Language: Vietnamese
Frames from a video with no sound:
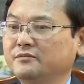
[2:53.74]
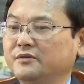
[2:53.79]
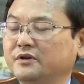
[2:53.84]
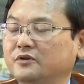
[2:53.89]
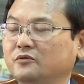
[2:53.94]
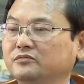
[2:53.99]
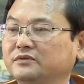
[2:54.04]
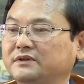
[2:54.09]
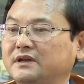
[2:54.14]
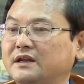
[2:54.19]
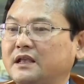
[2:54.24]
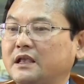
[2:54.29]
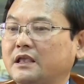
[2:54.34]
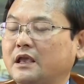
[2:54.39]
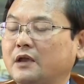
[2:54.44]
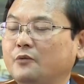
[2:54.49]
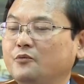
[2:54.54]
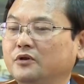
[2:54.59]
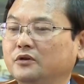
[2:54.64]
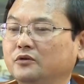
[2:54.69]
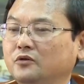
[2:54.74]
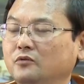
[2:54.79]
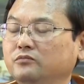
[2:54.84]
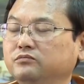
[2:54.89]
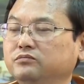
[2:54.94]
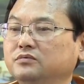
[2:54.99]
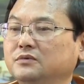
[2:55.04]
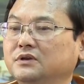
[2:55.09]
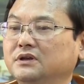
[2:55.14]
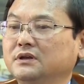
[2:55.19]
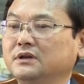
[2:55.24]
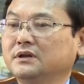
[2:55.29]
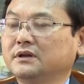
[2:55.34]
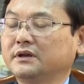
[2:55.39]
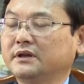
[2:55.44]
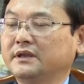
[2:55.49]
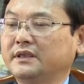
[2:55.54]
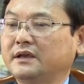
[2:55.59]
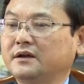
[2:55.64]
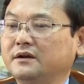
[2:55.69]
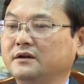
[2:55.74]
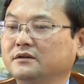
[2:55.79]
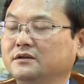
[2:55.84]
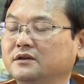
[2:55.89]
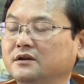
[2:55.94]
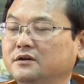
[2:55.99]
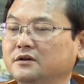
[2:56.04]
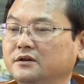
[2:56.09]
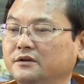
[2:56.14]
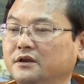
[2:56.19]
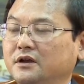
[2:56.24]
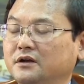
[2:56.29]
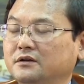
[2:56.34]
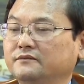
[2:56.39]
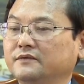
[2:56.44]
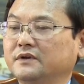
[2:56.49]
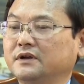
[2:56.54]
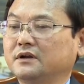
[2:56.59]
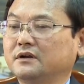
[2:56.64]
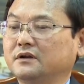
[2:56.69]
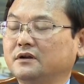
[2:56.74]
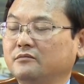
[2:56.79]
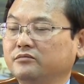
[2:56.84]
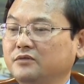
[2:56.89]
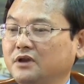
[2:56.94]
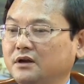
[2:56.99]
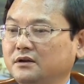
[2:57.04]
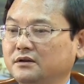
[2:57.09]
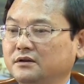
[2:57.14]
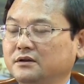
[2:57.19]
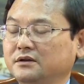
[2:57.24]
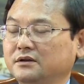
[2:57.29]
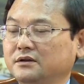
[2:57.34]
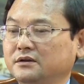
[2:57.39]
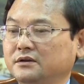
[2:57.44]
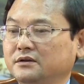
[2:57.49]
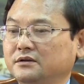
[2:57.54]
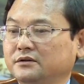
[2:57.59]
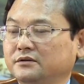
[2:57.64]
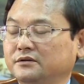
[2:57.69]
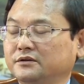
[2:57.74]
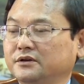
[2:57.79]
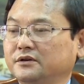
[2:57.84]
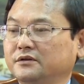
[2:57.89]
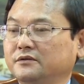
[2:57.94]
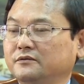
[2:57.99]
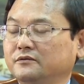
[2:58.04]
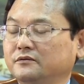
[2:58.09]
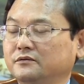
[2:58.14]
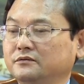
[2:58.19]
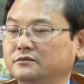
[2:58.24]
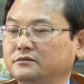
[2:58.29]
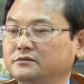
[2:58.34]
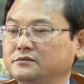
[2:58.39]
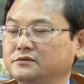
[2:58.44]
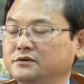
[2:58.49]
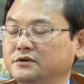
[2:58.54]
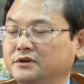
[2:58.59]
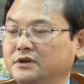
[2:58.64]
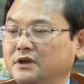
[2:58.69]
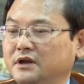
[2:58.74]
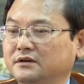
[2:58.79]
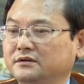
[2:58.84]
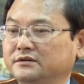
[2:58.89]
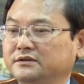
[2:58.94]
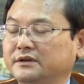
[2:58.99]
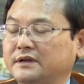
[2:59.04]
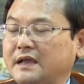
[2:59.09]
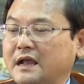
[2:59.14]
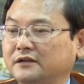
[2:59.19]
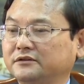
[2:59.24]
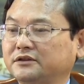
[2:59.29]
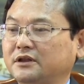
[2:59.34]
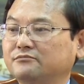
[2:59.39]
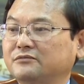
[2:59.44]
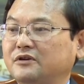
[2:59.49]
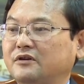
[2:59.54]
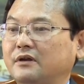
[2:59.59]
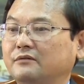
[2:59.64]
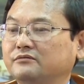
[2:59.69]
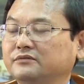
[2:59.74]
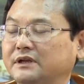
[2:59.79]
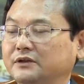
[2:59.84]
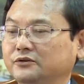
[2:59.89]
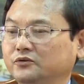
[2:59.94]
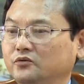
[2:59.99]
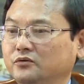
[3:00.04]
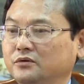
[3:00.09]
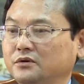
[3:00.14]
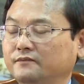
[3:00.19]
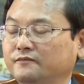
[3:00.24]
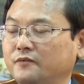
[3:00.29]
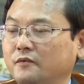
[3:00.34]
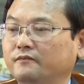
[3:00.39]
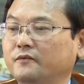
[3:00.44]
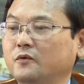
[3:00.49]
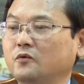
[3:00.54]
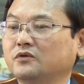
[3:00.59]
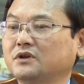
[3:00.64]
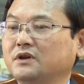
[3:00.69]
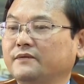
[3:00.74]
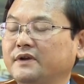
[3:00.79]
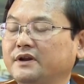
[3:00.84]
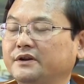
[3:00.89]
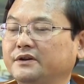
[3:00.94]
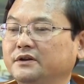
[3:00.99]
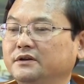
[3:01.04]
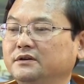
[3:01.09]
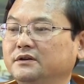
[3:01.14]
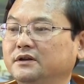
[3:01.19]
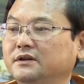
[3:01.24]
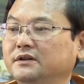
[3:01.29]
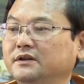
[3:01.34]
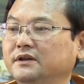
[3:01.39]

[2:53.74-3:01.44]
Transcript: khi mà chúng ta đã giải quyết tốt cái nhà ở cho người dân và công nhân thì người dân sẽ an tâm lao động sản xuất, phục vụ cho phát triển